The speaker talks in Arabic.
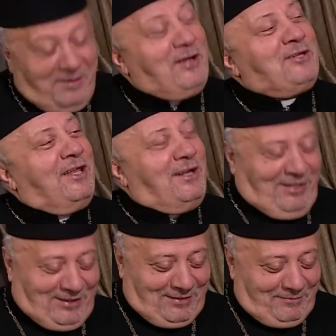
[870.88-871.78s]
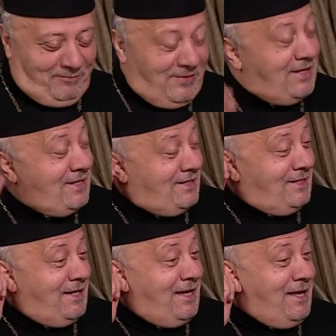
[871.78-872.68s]
الله يعافيك
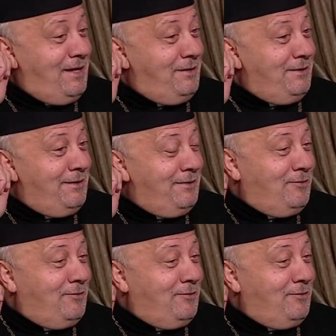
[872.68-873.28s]
آه،